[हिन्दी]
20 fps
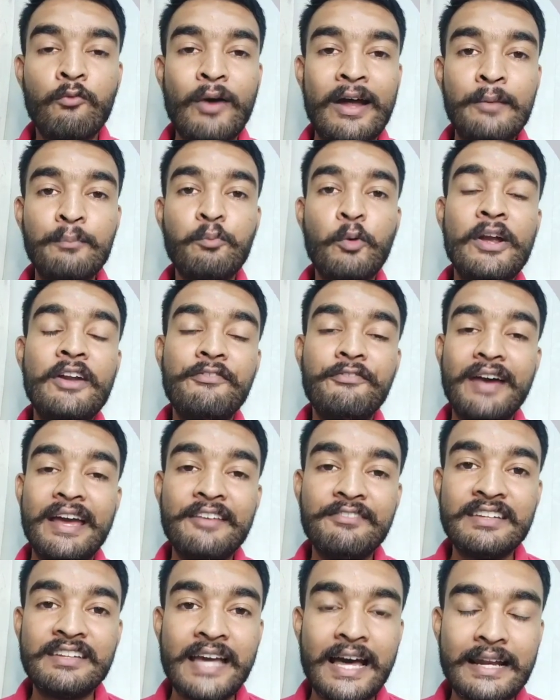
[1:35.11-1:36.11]

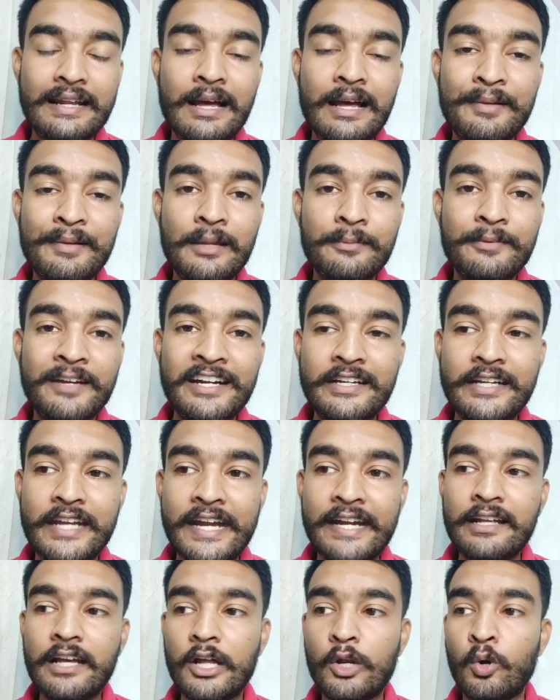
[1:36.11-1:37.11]
1.5 सीआर का मतलब कि
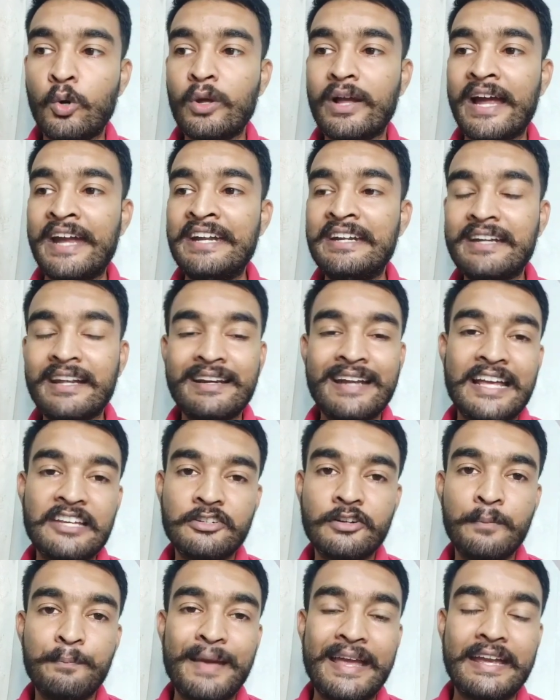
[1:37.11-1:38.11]
डेढ़ करोड़ का
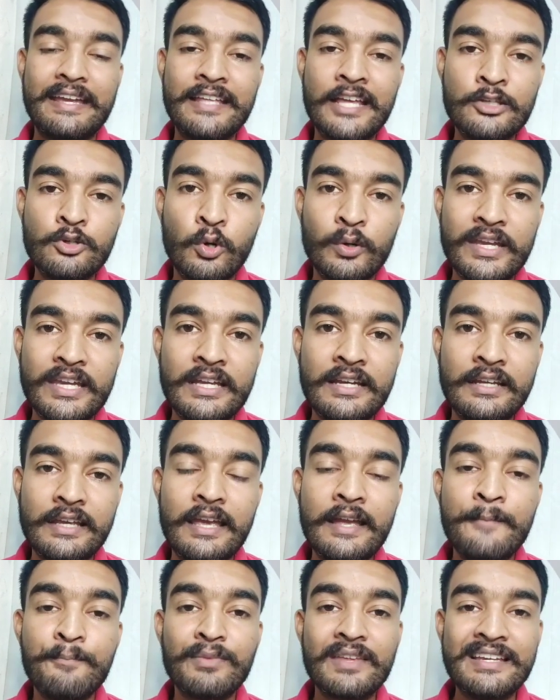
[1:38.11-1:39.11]
इंटरनेशनल पैकेज है जो कि
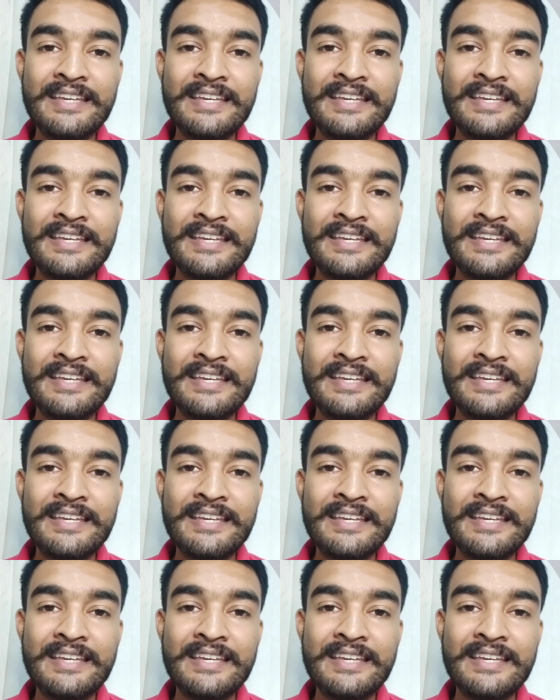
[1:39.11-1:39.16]
इनके